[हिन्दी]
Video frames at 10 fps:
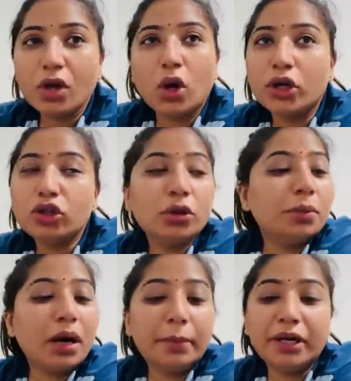और ये तो अब
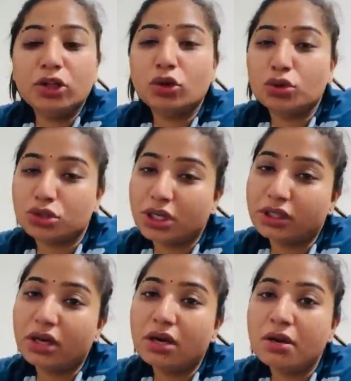बाप बेटे दोनों सो
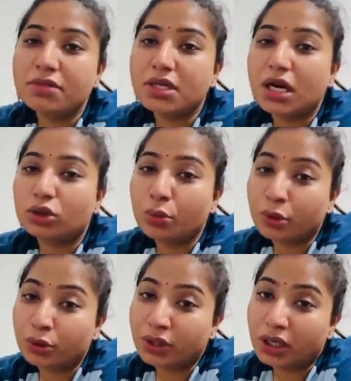जाते हैं आराम से रात को मेरे
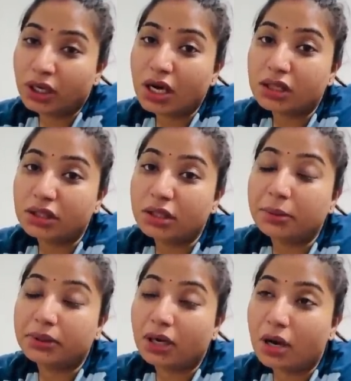को नींद नहीं आती
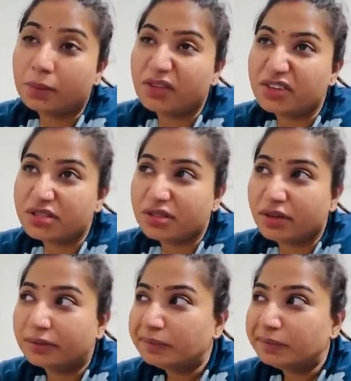तबियत खराब की वजह से